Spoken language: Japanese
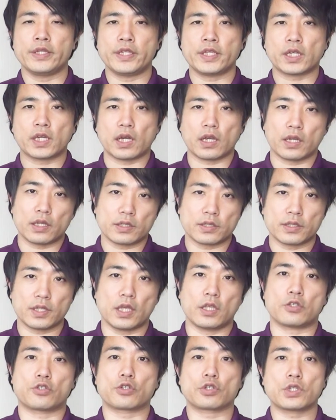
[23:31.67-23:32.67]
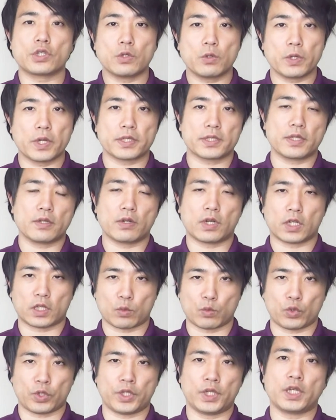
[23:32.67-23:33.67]
にかげつでじゅっキロ痩せる
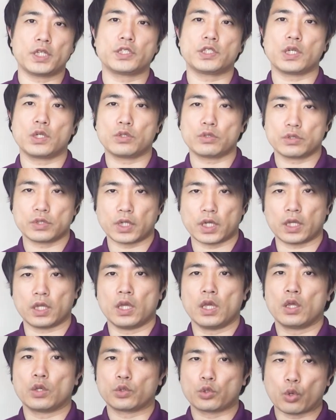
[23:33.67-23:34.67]
方もいらっしゃるくらい